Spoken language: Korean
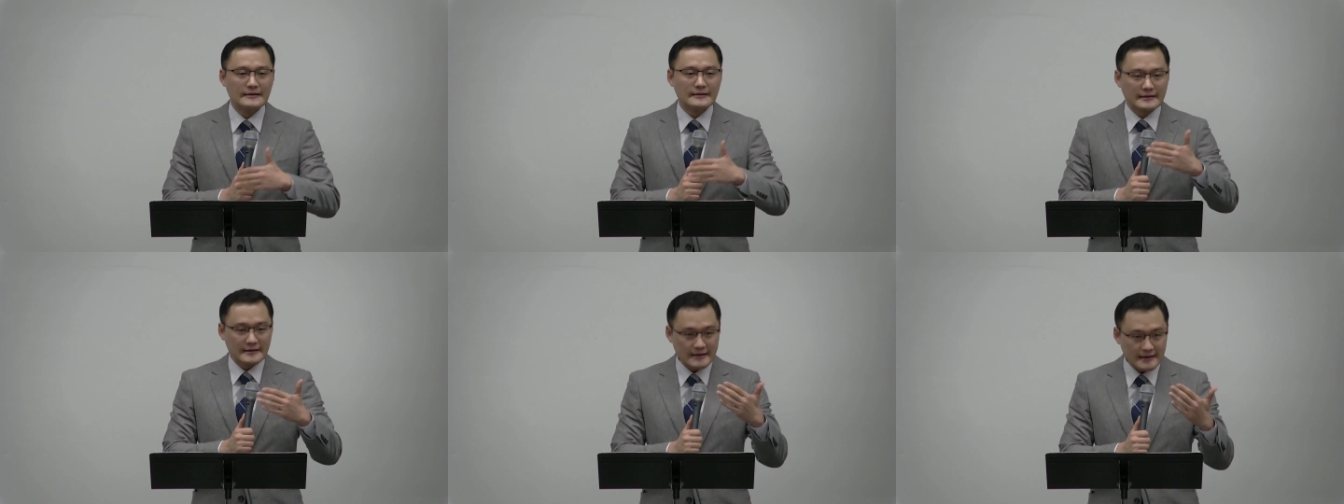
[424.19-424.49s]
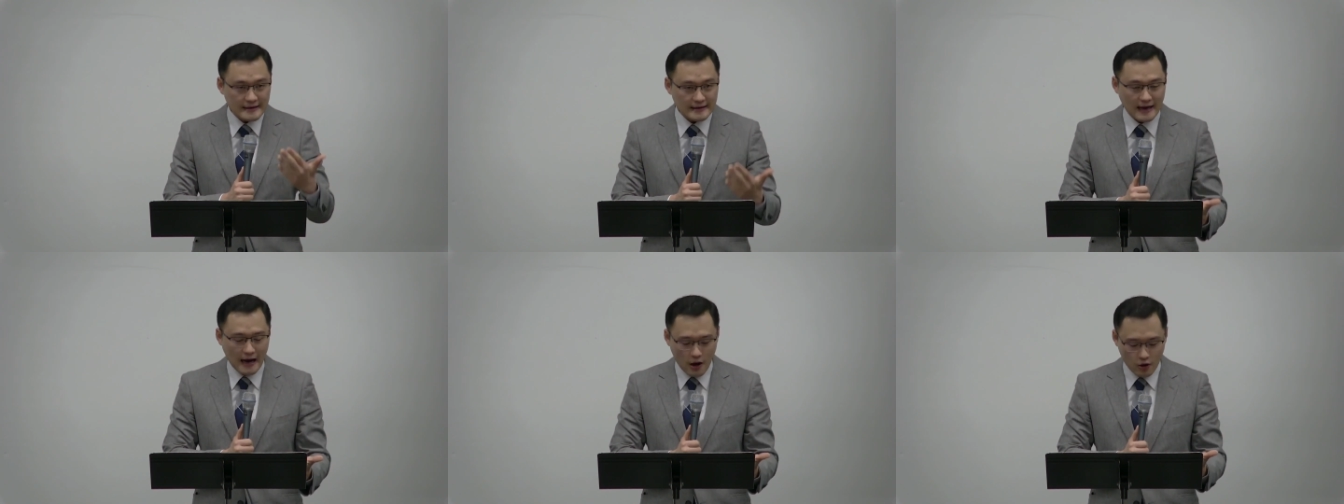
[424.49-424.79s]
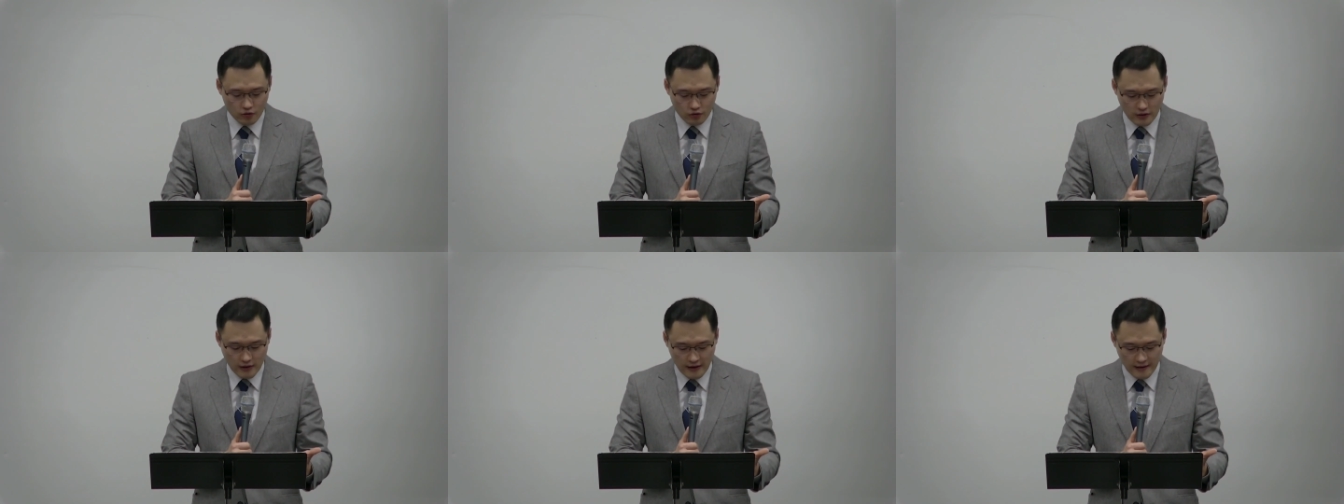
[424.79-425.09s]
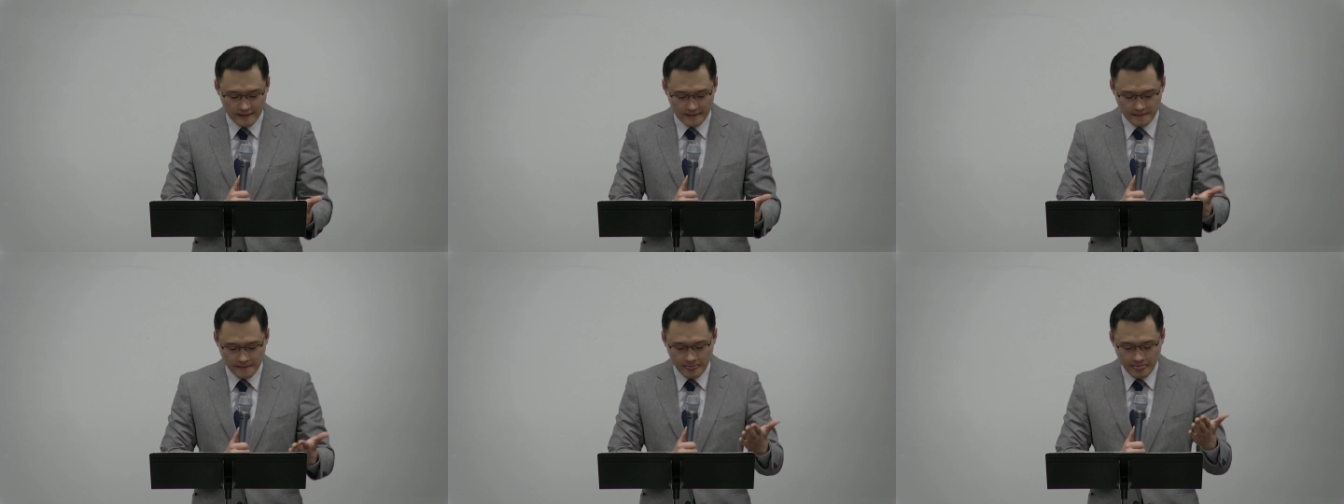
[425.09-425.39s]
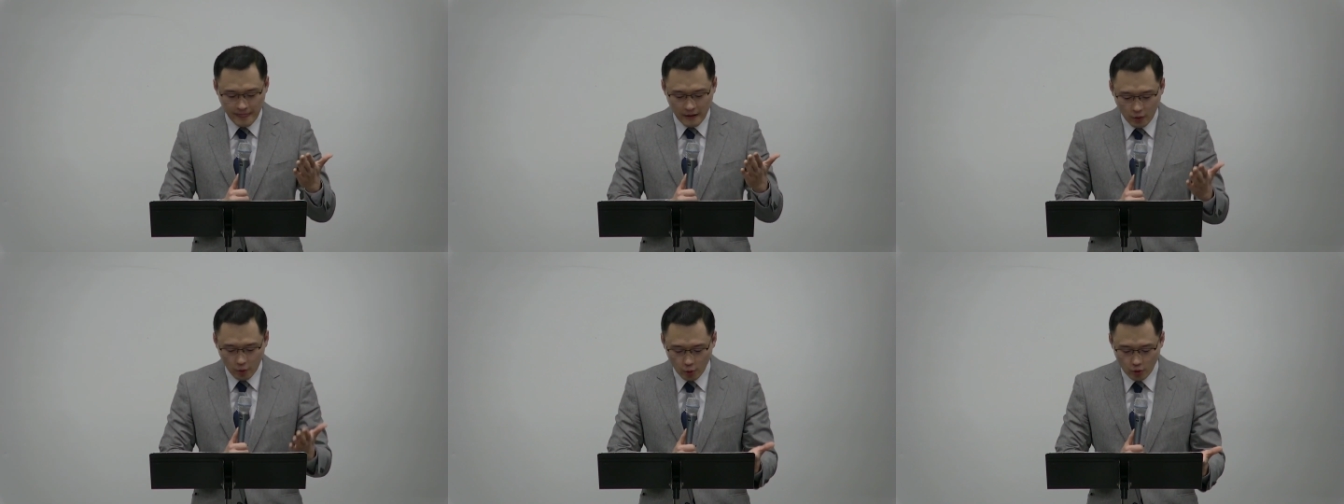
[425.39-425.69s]
이 가운데
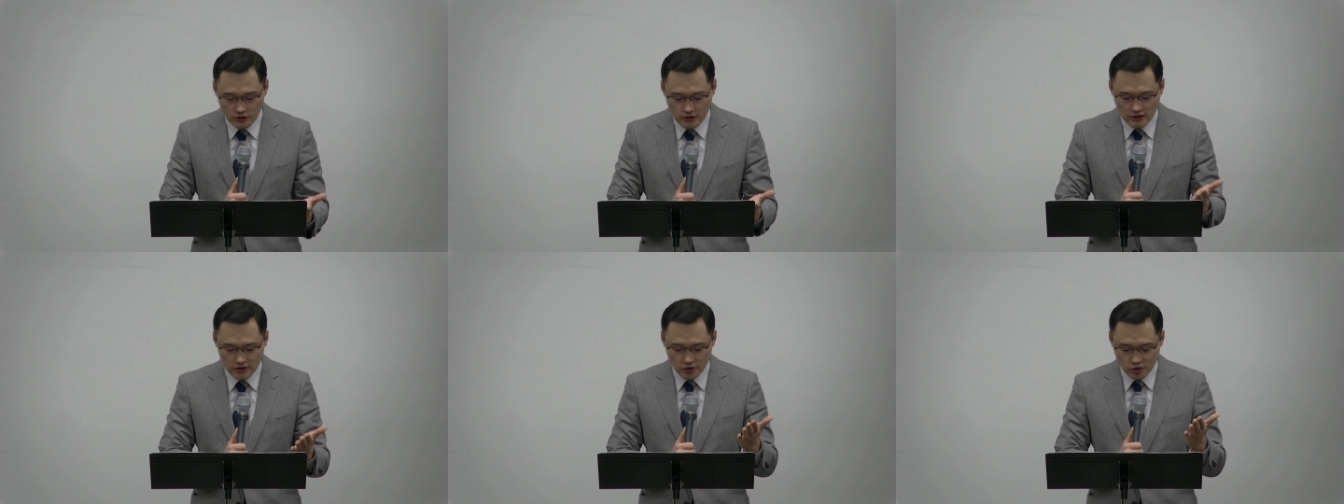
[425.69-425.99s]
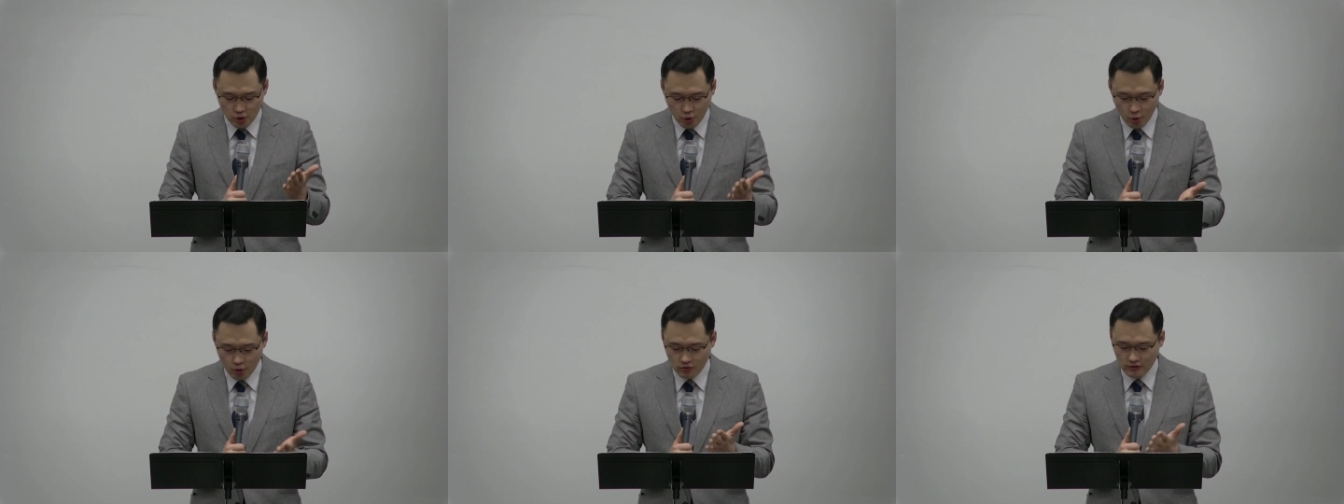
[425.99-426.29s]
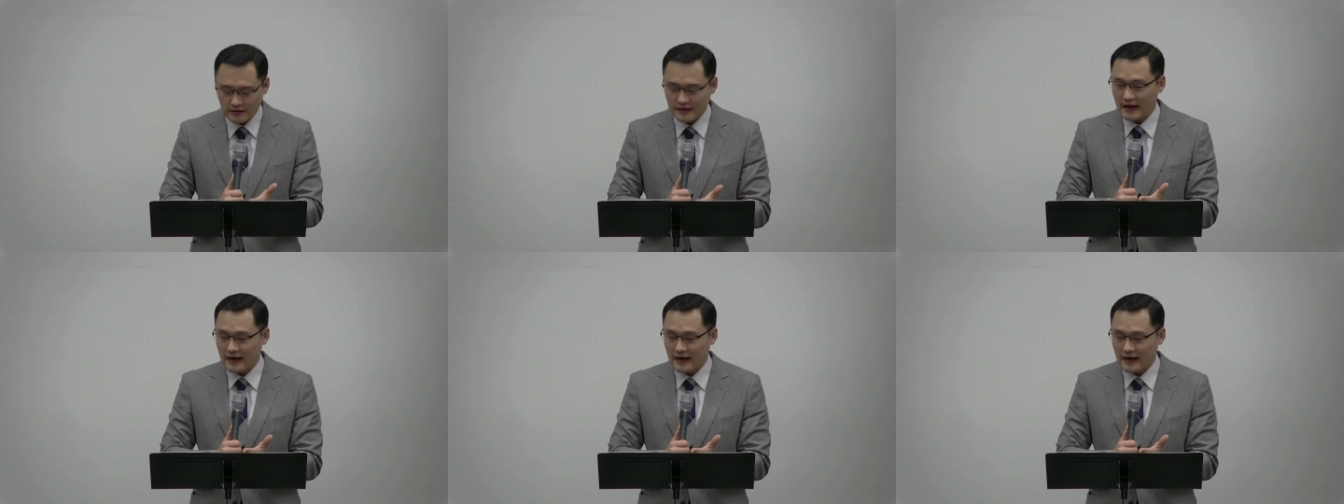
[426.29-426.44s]
오직 좋은